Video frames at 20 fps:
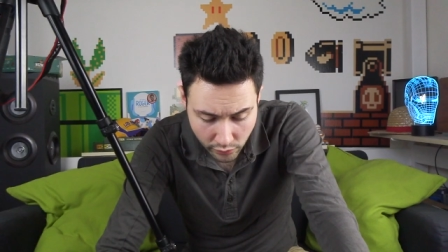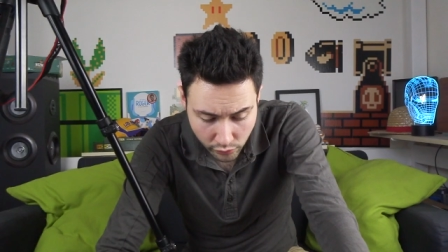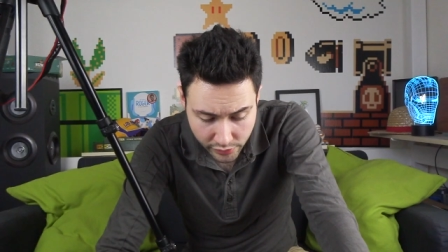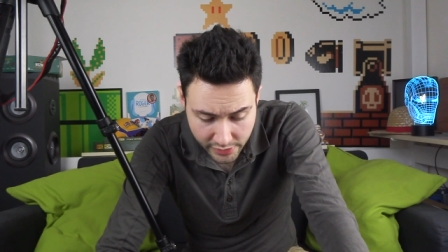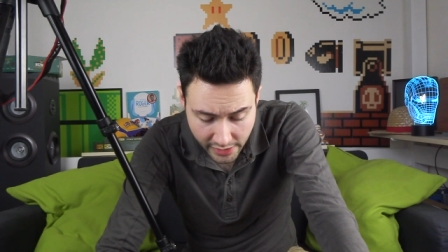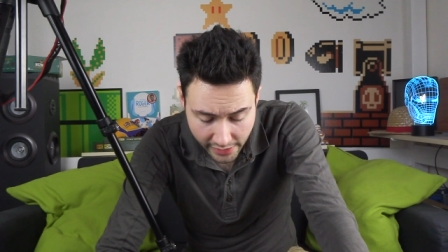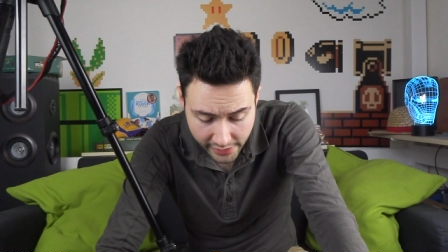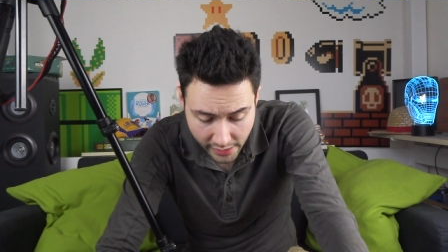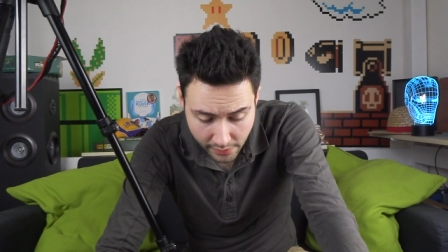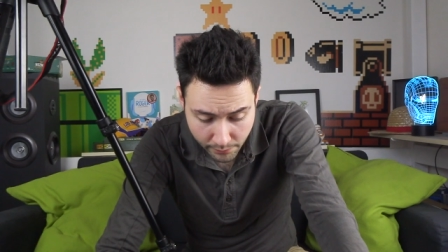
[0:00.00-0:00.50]
Et
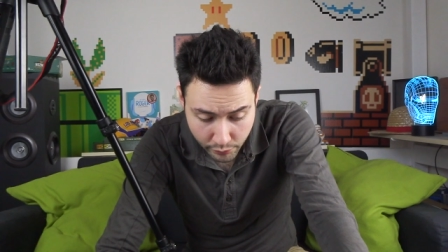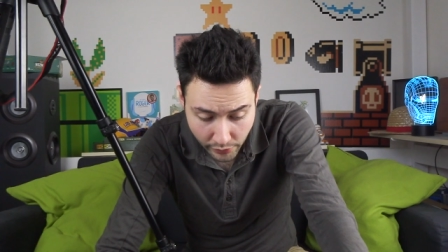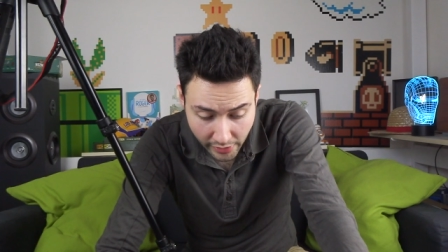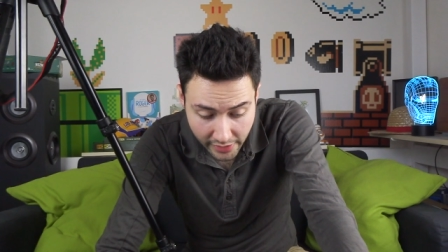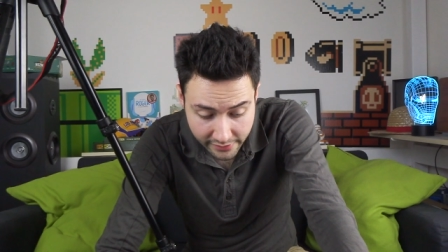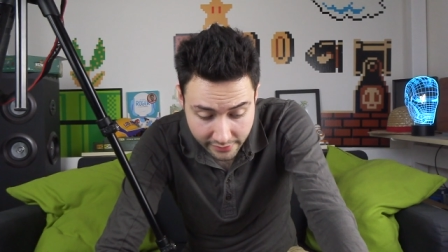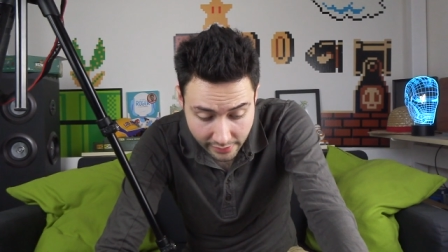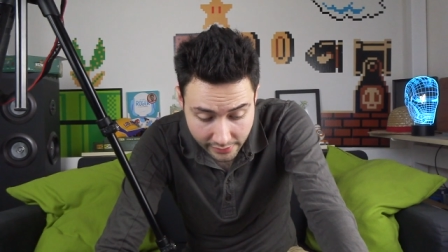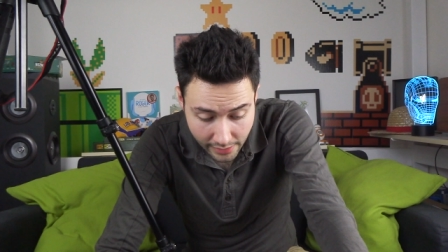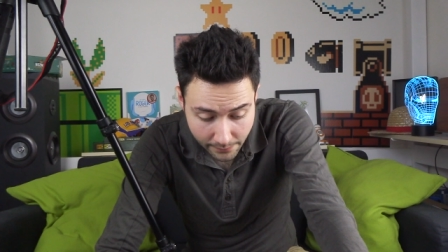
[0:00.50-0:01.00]
donc derrière,
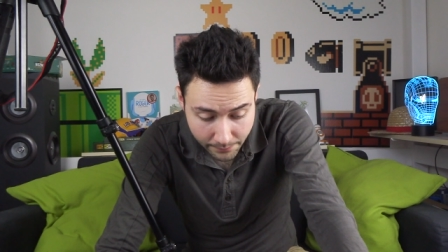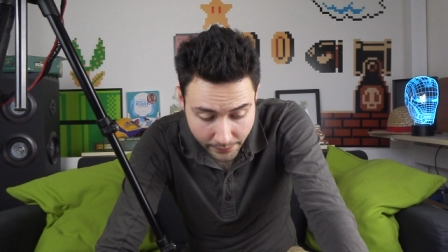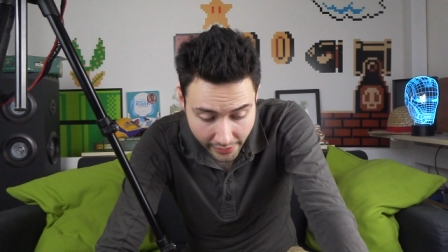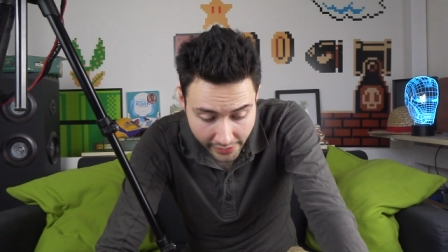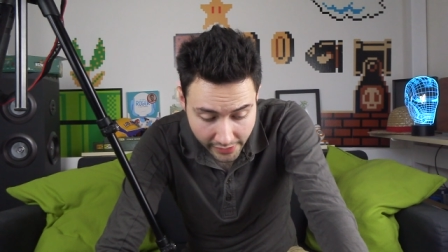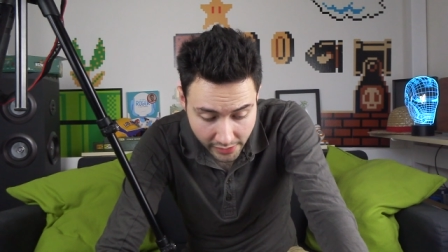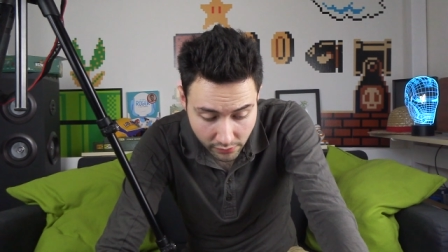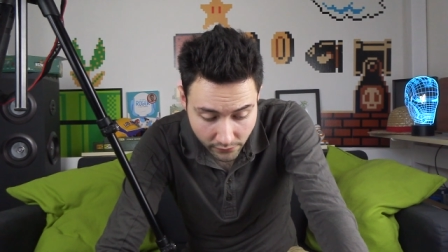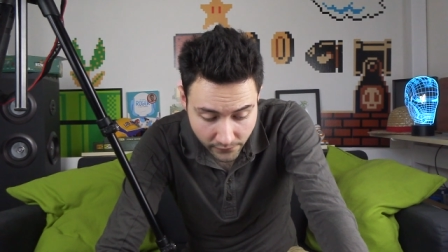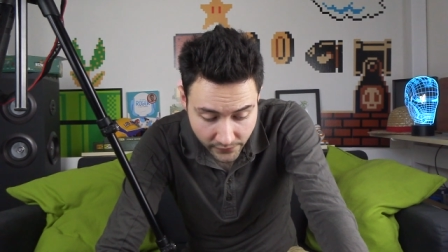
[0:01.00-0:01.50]
pour éteindre
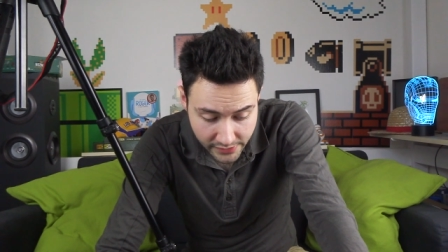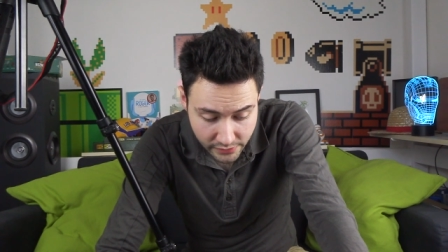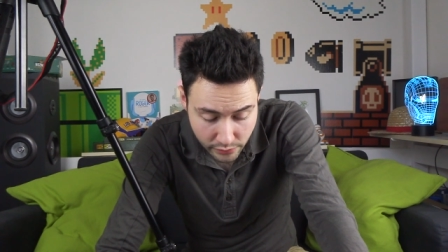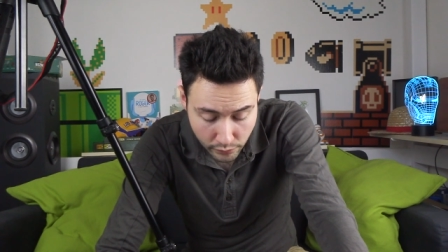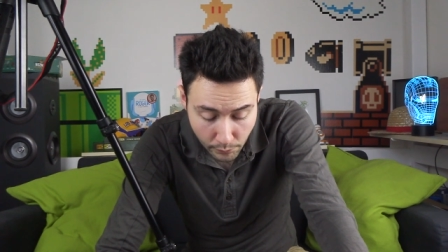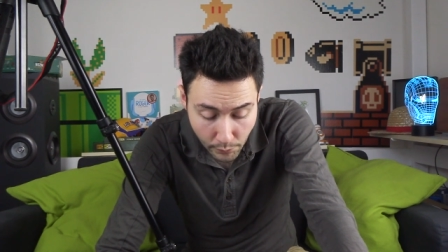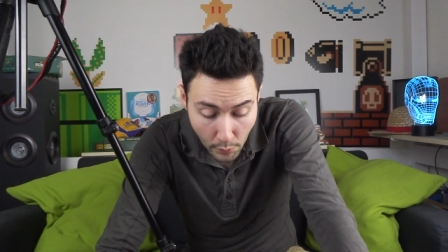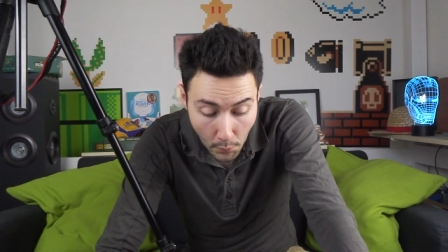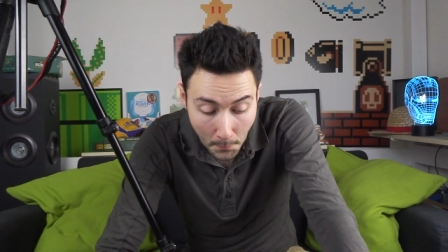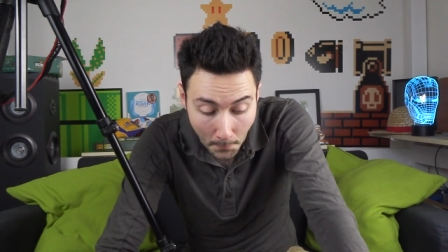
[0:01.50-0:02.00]
l'appareil, en fait,
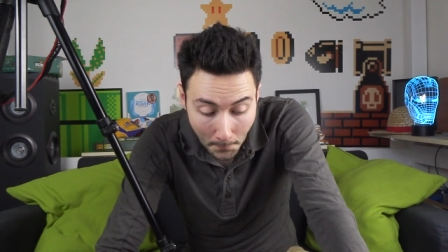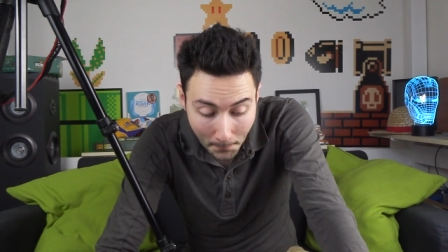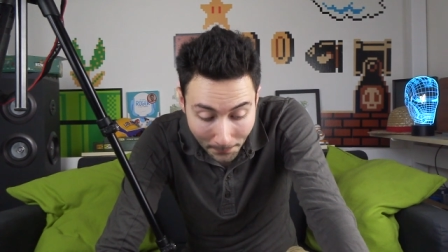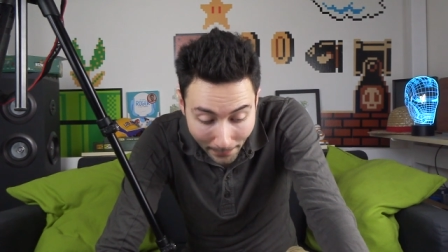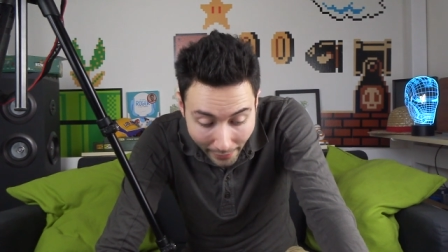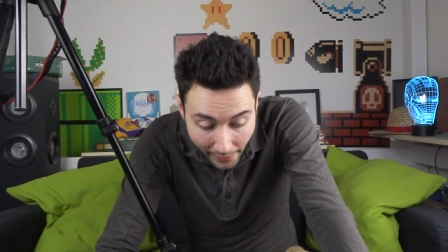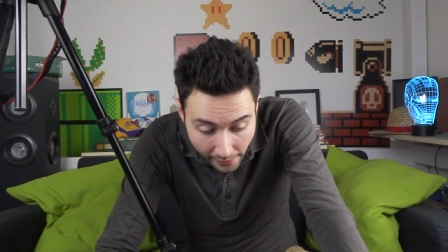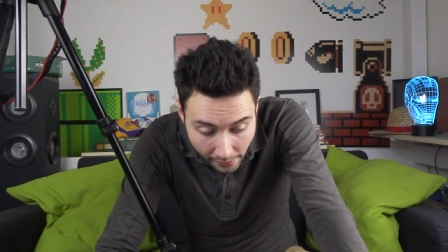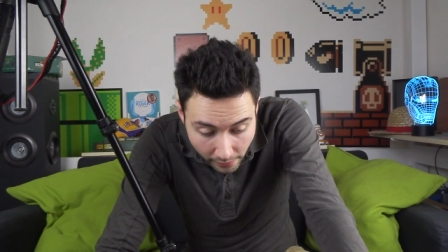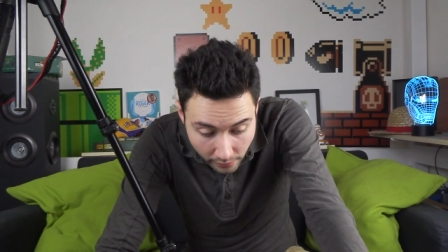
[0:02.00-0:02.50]
on peut
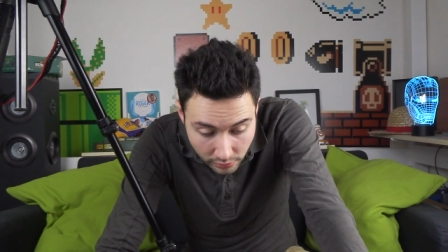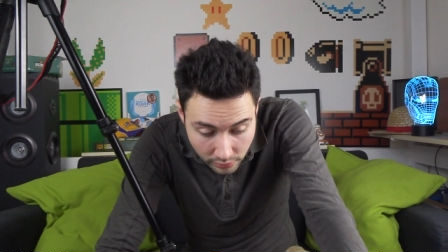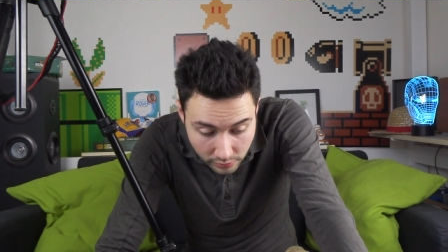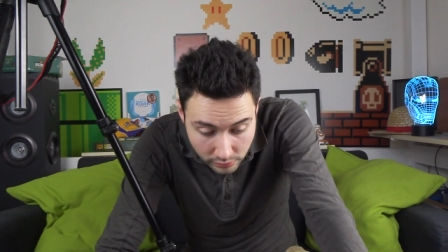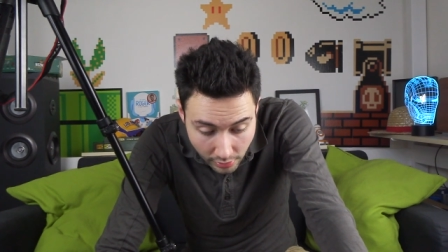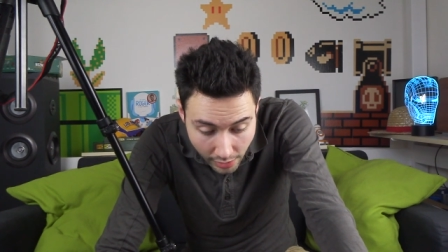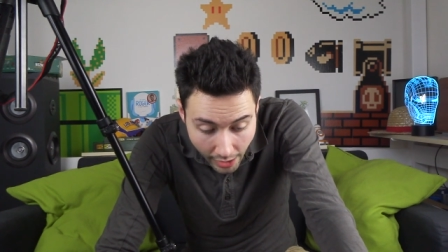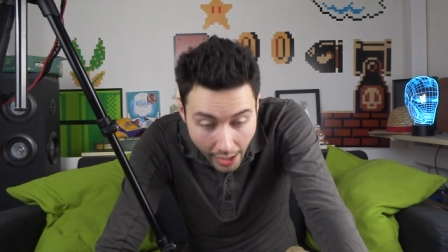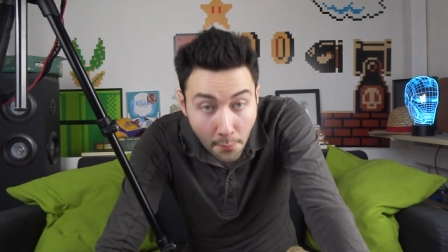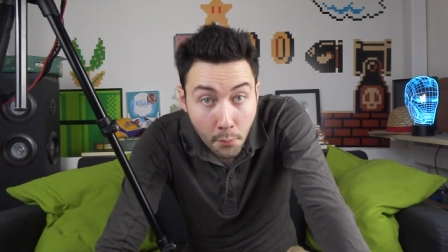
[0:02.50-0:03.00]
pas,
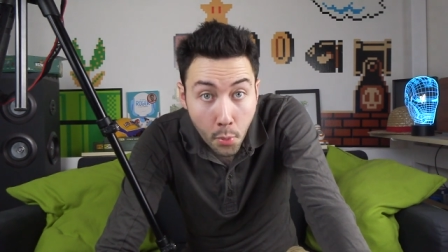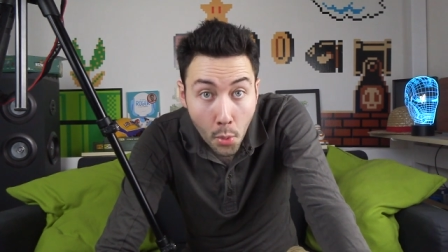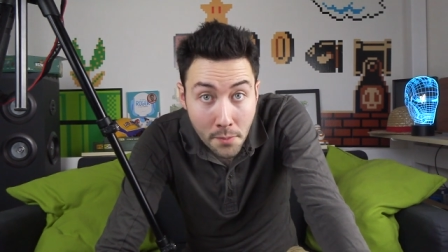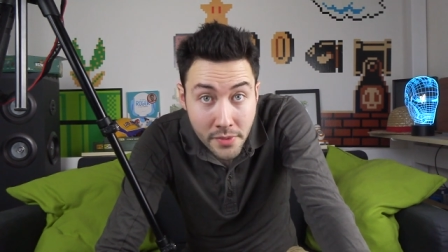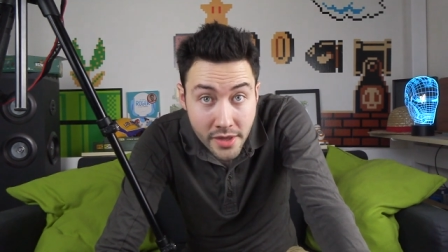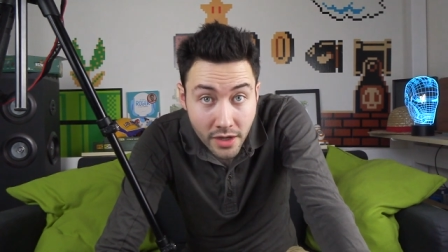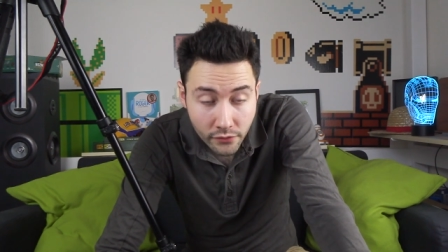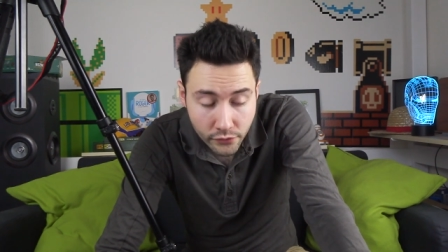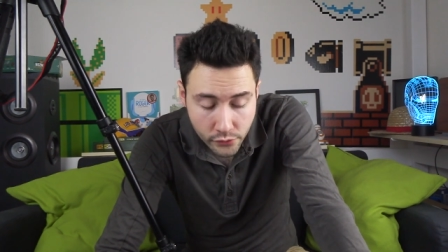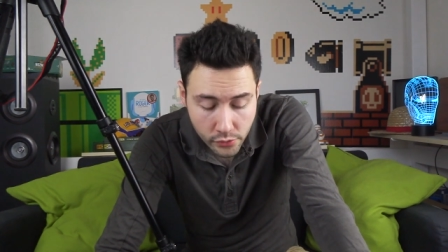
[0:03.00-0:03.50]
à
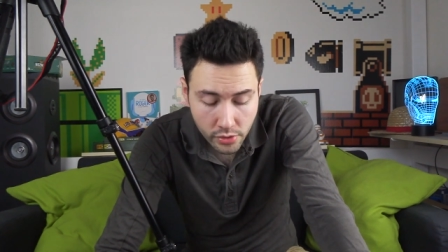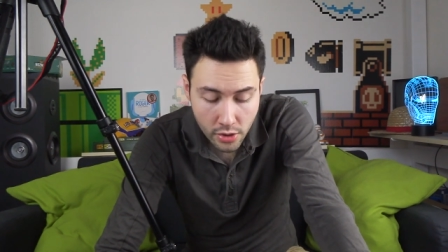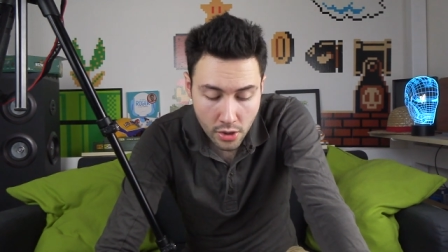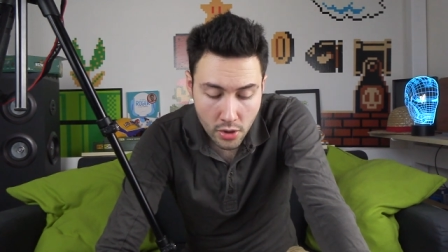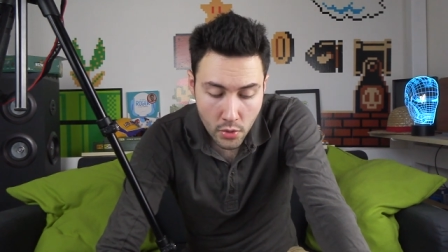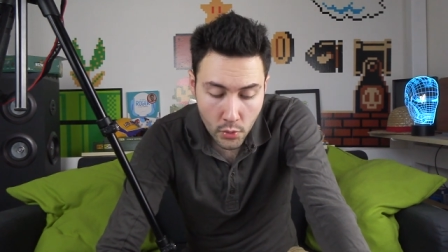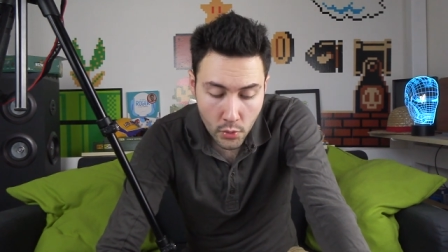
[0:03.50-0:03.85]
première vue,